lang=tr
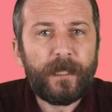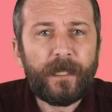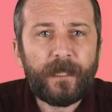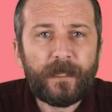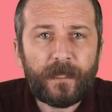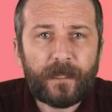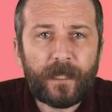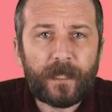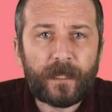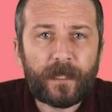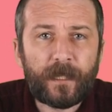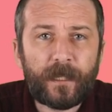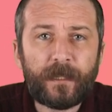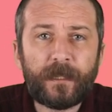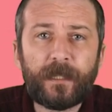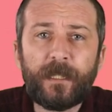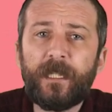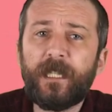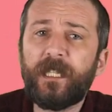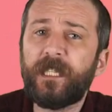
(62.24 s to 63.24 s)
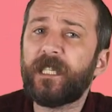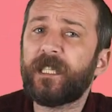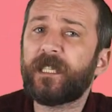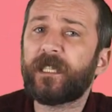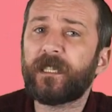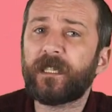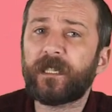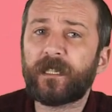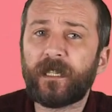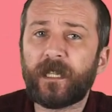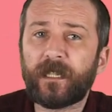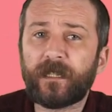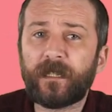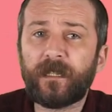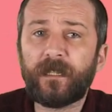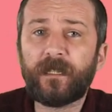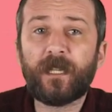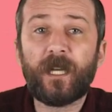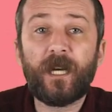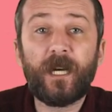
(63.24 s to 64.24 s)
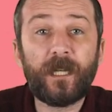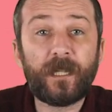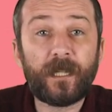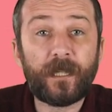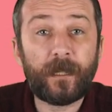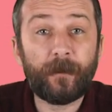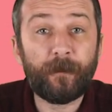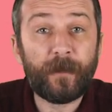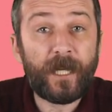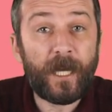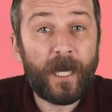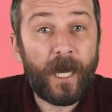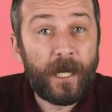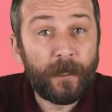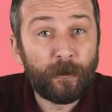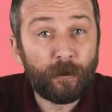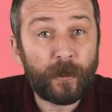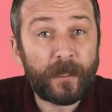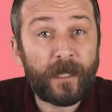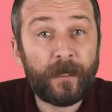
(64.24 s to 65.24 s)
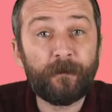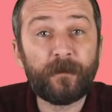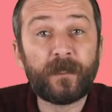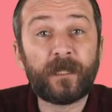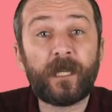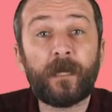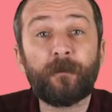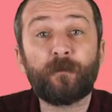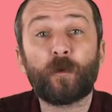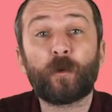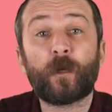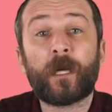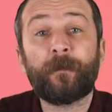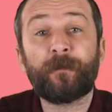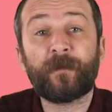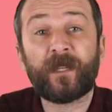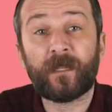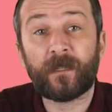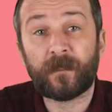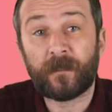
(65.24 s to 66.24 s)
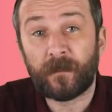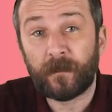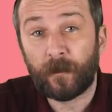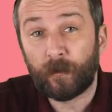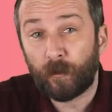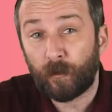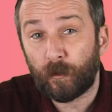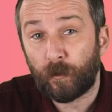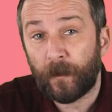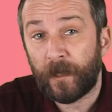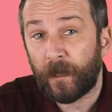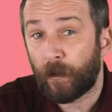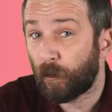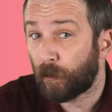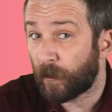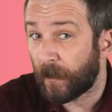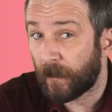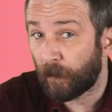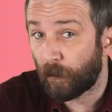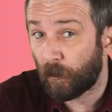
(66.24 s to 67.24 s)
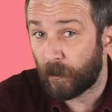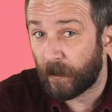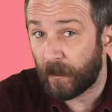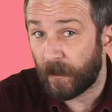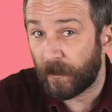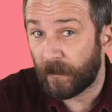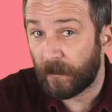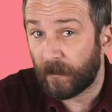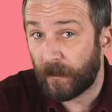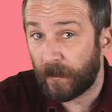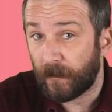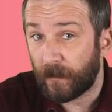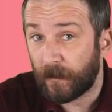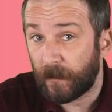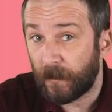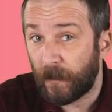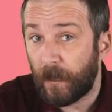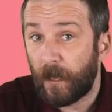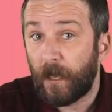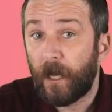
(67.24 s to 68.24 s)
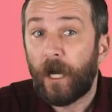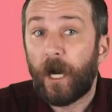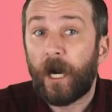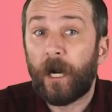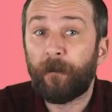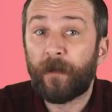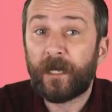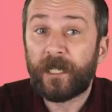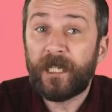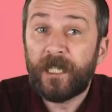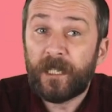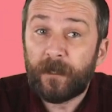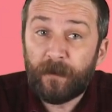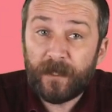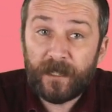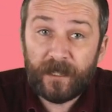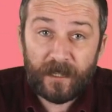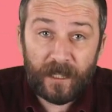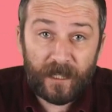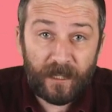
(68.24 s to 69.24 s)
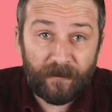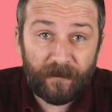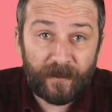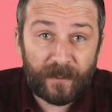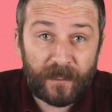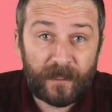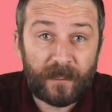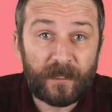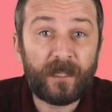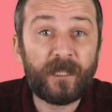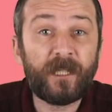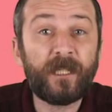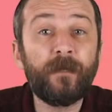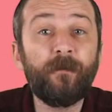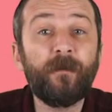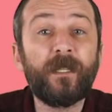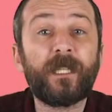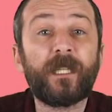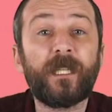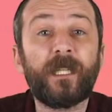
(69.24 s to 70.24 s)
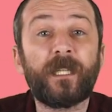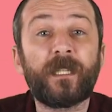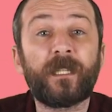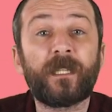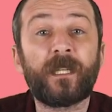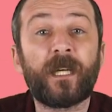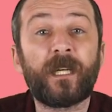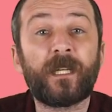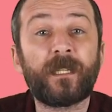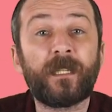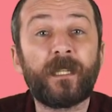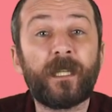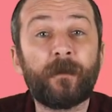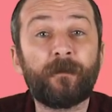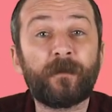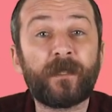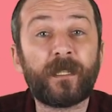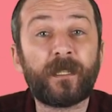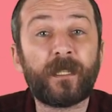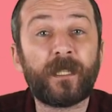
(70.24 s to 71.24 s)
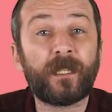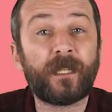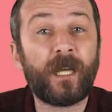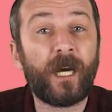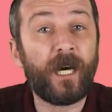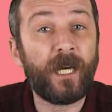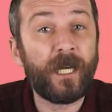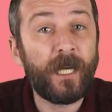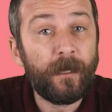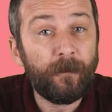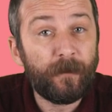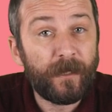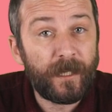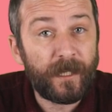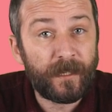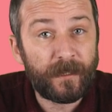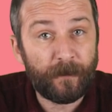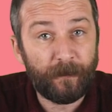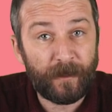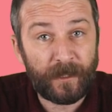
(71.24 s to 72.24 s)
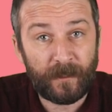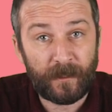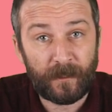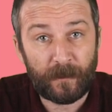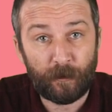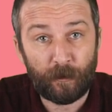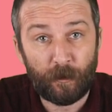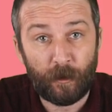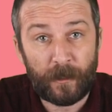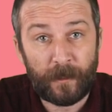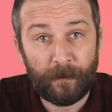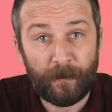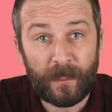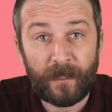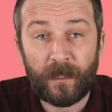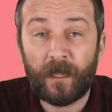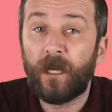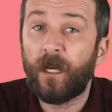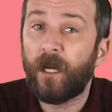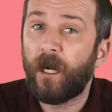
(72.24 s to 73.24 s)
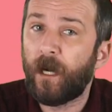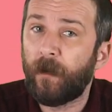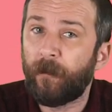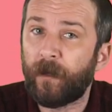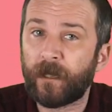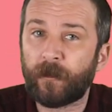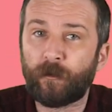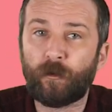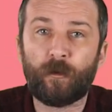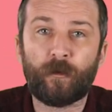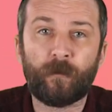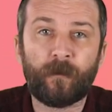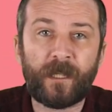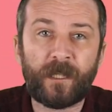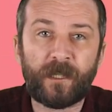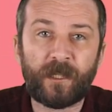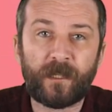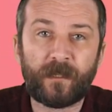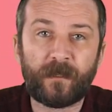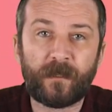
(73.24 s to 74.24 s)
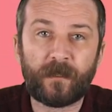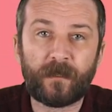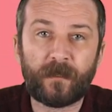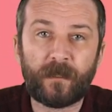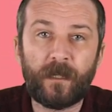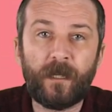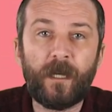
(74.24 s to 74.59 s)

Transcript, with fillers: iktidarlar hiç istisnasız akademiyi her dönem zaptu rapt altında tutmaya özen gösterdiler. Ama hiçbir selefinin şimdiki iktidarın yaptıklarını hayal bile edemediğini söylemek abartı olmayacaktır.